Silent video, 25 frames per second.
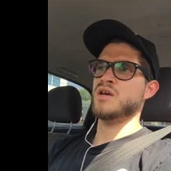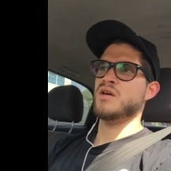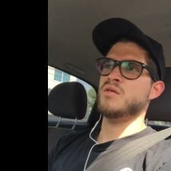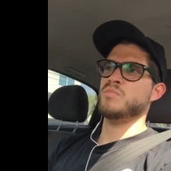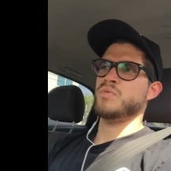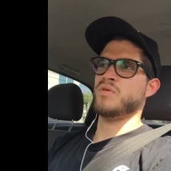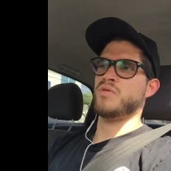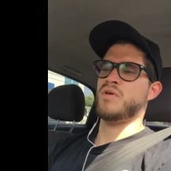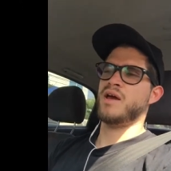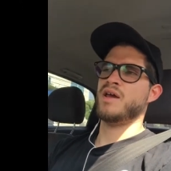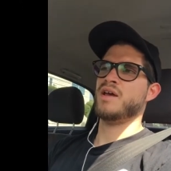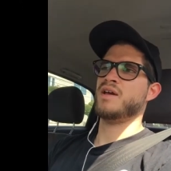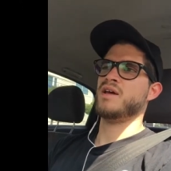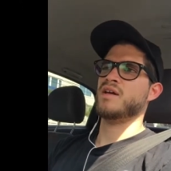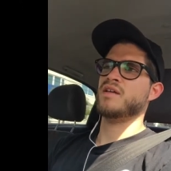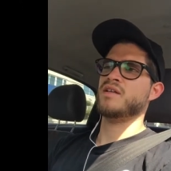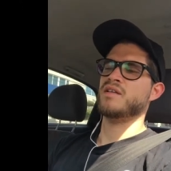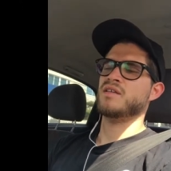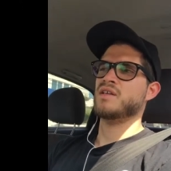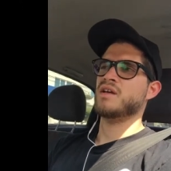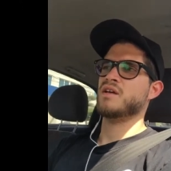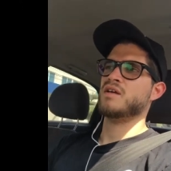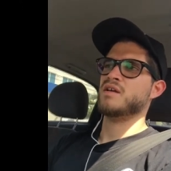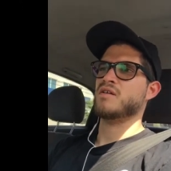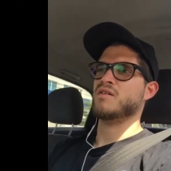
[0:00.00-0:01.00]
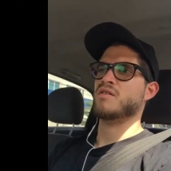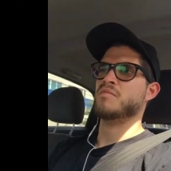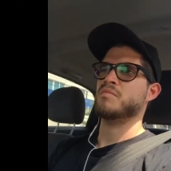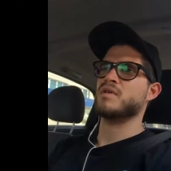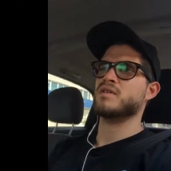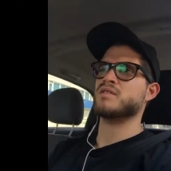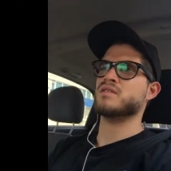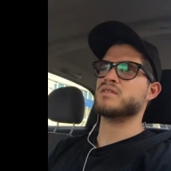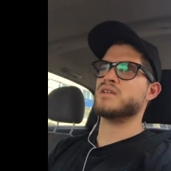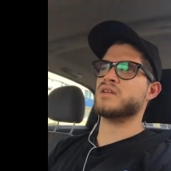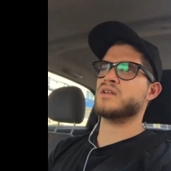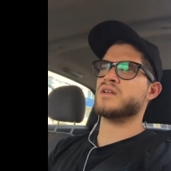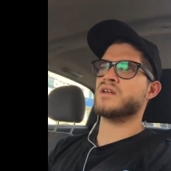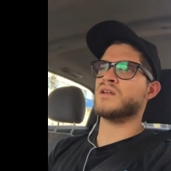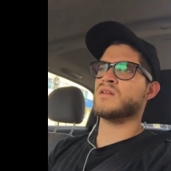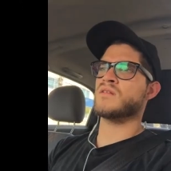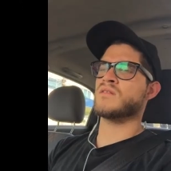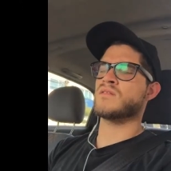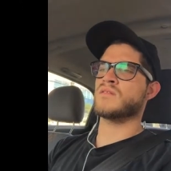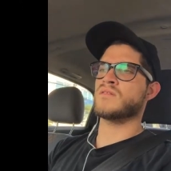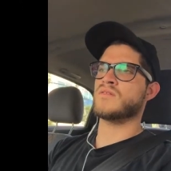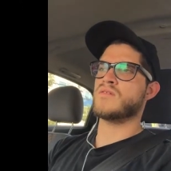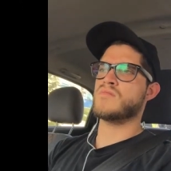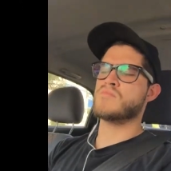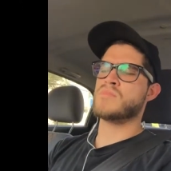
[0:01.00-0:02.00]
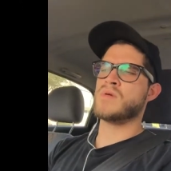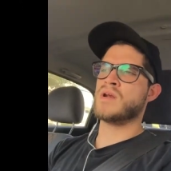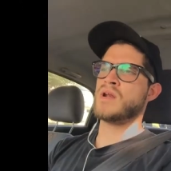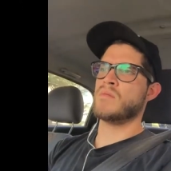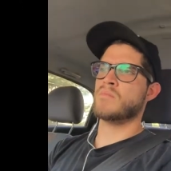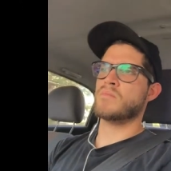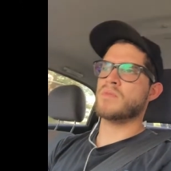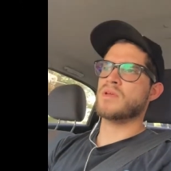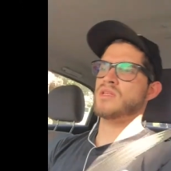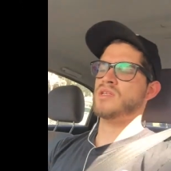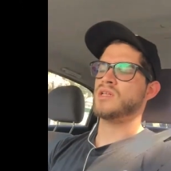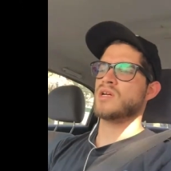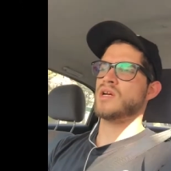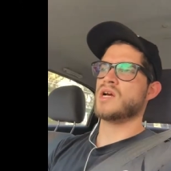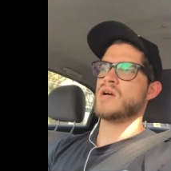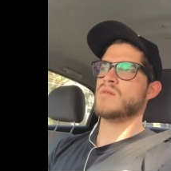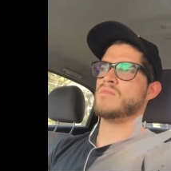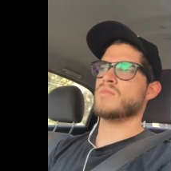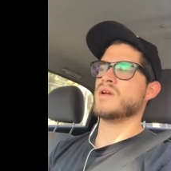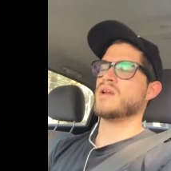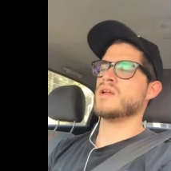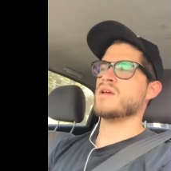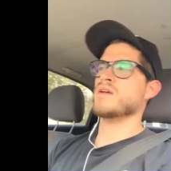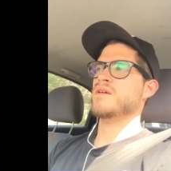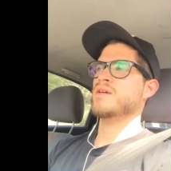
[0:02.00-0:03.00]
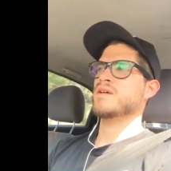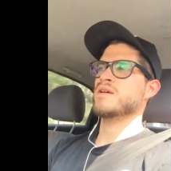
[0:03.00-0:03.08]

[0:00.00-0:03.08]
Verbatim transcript: pero hay gente que nomás tienen, compra la pinche cámara